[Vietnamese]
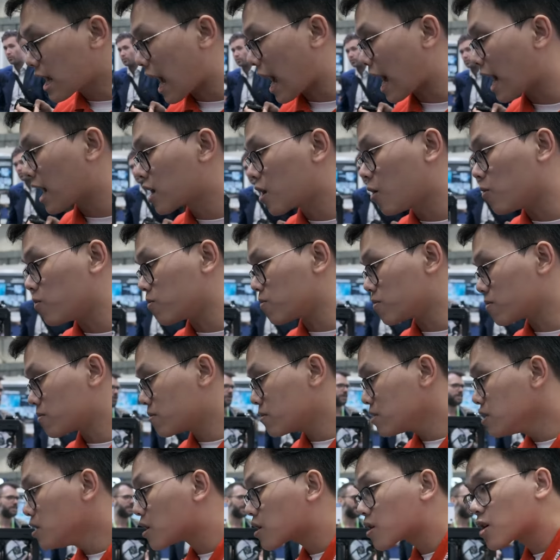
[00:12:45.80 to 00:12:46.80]
cả các cổng
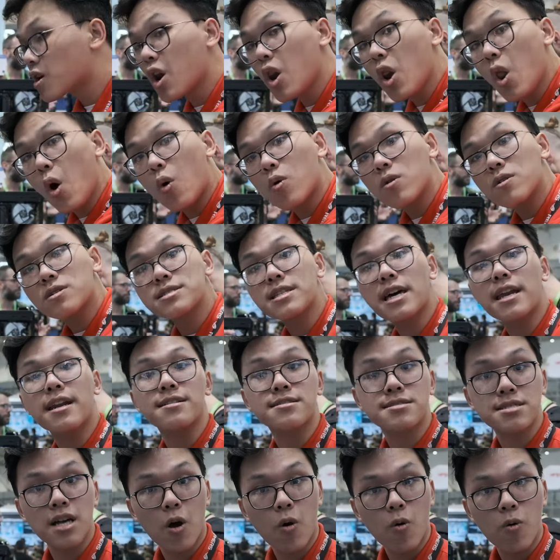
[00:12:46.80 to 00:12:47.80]
được lộ ra đằng
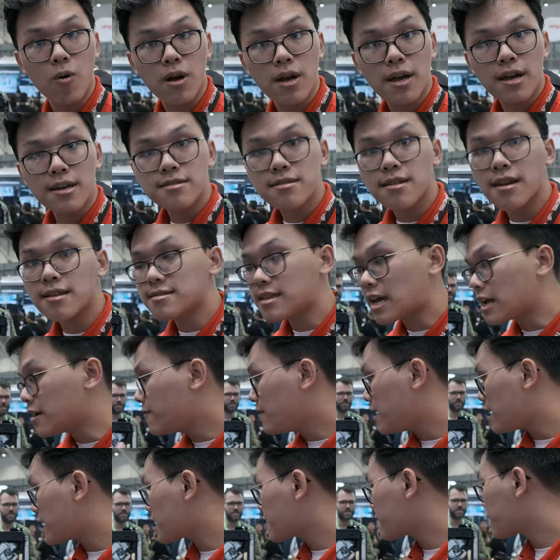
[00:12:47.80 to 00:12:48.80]
sau. Tức là thay
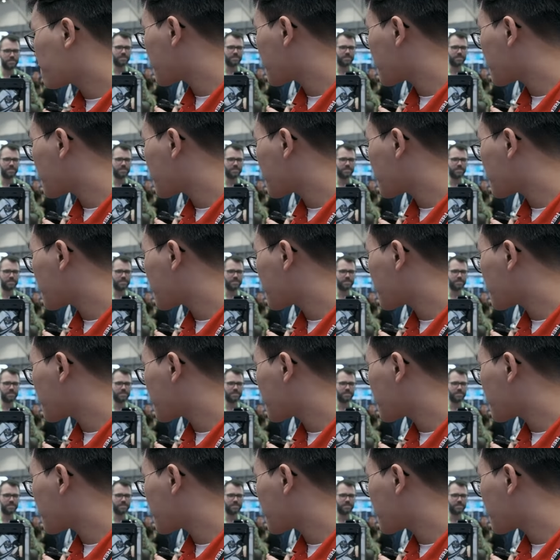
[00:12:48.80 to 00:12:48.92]
vì anh em